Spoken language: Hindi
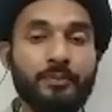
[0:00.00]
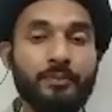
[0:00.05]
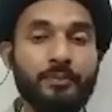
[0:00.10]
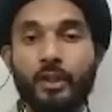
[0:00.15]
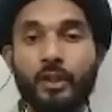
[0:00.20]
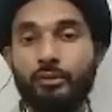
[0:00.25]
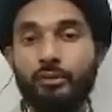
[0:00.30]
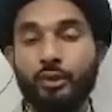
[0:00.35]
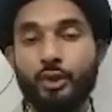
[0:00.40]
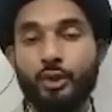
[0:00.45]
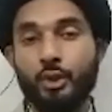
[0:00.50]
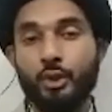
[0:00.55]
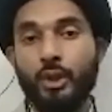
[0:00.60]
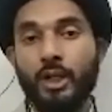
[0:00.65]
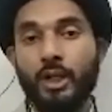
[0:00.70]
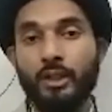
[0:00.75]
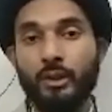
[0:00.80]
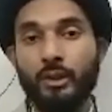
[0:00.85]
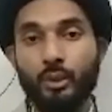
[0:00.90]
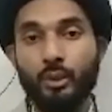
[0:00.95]
वो जो
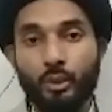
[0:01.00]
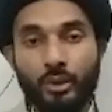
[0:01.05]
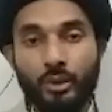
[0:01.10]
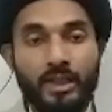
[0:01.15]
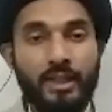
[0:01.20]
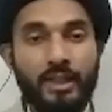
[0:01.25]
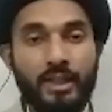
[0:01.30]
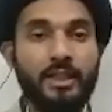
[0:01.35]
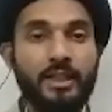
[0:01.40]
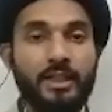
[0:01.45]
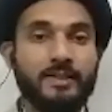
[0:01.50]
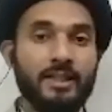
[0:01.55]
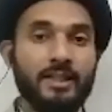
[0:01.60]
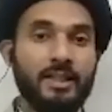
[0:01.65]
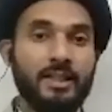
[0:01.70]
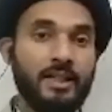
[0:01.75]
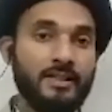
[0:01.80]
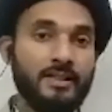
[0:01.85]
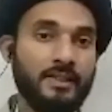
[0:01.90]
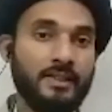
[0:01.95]
अंगूठी के
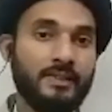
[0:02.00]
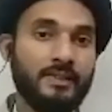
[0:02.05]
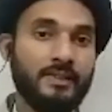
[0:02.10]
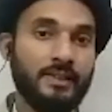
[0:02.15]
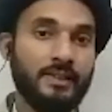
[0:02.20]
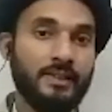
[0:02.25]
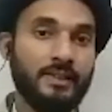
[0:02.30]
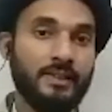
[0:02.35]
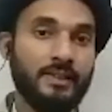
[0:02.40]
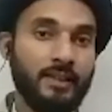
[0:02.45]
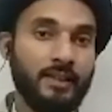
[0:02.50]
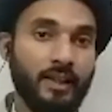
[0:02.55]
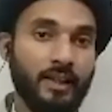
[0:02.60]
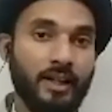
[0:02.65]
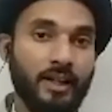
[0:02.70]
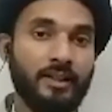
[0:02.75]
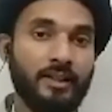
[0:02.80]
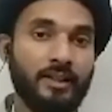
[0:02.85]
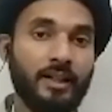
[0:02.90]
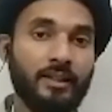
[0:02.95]
जरिए से
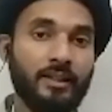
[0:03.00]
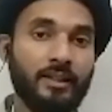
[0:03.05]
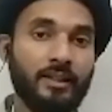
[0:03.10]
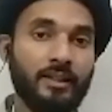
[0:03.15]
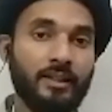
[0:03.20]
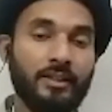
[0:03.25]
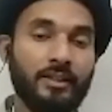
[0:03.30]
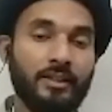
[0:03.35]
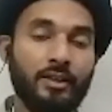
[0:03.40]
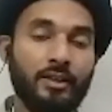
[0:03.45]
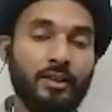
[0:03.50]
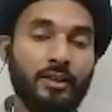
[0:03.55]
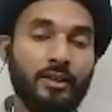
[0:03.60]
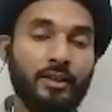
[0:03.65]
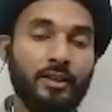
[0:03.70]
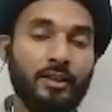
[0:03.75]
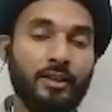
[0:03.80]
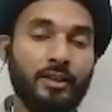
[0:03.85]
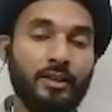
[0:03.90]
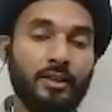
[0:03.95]
सदका दिया था
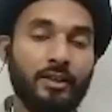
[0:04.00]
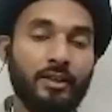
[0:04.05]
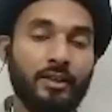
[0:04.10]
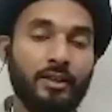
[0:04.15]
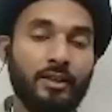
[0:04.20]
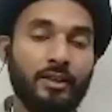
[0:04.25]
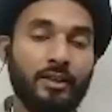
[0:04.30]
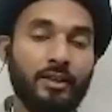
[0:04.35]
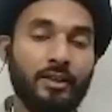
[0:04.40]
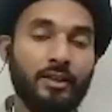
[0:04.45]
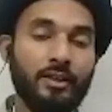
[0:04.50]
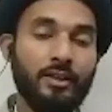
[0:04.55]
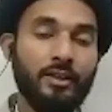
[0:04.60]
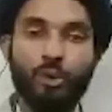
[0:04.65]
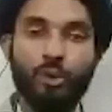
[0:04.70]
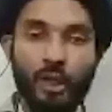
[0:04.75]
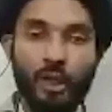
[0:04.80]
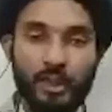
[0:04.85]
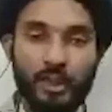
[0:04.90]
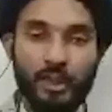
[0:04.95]
वो भी आज के
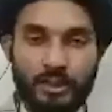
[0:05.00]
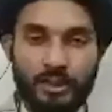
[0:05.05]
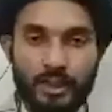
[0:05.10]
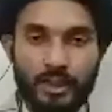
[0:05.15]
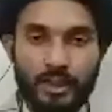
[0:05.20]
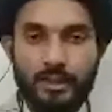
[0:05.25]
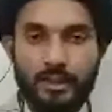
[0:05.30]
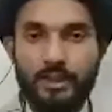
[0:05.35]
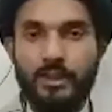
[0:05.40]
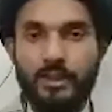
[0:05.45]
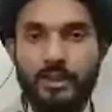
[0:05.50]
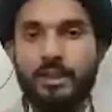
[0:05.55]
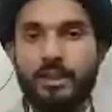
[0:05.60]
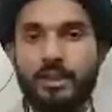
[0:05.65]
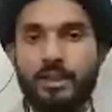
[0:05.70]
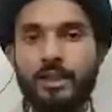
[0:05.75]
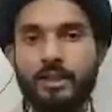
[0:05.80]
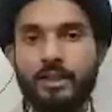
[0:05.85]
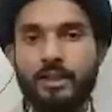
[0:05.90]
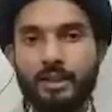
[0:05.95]
दिन ही रूनुमा हुआ था
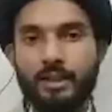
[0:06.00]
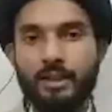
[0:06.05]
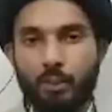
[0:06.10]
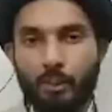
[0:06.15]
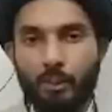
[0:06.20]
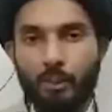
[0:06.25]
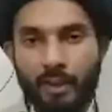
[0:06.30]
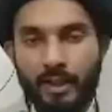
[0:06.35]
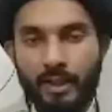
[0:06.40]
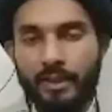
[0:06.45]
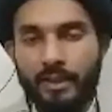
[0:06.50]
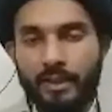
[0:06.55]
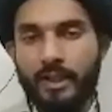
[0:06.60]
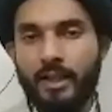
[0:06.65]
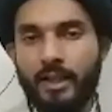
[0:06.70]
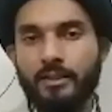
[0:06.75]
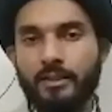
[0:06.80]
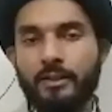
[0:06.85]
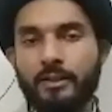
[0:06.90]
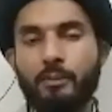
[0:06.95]
तो आज का दिन
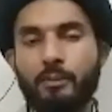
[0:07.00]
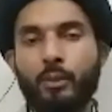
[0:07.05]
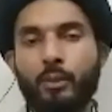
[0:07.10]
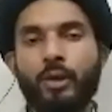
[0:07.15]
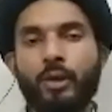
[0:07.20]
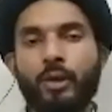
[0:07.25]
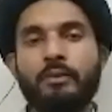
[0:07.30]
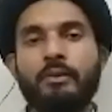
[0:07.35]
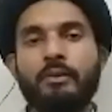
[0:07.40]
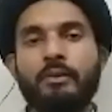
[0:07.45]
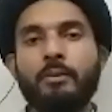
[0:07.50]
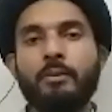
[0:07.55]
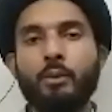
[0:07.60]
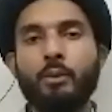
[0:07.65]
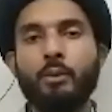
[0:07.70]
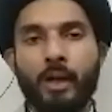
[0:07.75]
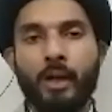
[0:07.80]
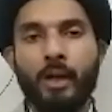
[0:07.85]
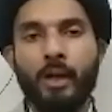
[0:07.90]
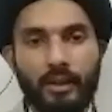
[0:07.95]
यानी मुबाहले का दिन
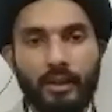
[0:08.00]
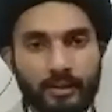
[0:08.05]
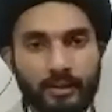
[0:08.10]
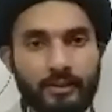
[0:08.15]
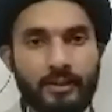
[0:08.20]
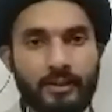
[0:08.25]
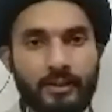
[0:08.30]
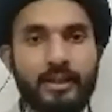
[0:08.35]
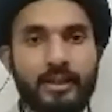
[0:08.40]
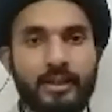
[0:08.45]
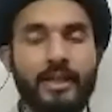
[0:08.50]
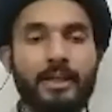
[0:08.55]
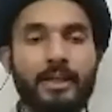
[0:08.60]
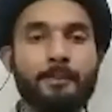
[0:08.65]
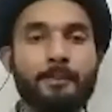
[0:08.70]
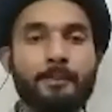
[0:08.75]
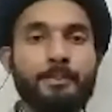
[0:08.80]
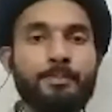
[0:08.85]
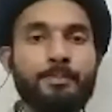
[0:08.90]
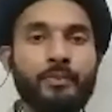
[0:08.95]
बहुत ही मुबारक
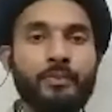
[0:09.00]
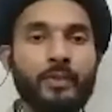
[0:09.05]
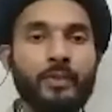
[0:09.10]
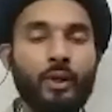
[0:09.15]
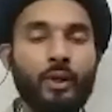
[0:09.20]
दिन है